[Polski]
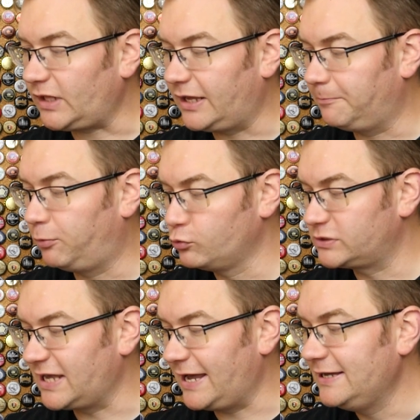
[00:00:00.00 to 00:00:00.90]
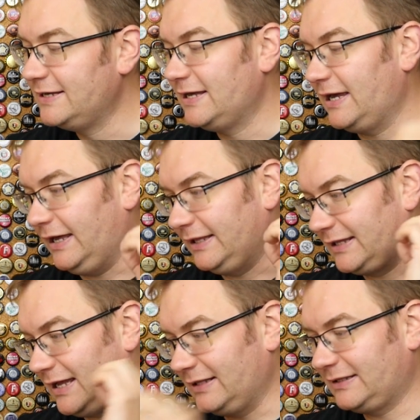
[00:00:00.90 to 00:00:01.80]
E, półce e,
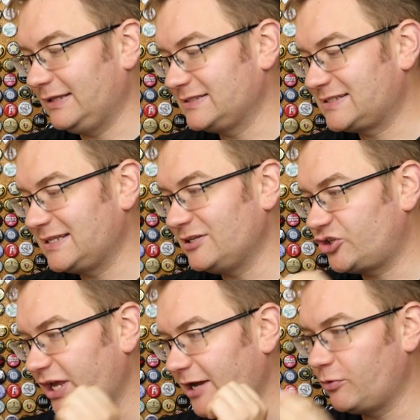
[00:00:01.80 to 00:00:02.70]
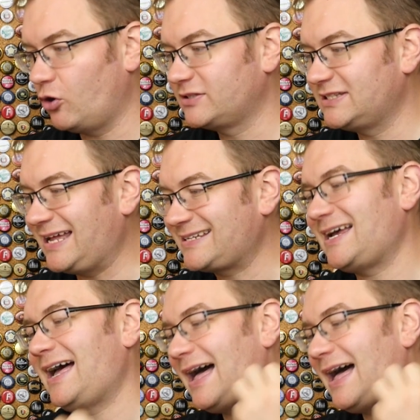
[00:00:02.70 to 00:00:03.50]
ta, ten styl się jakby odznacza,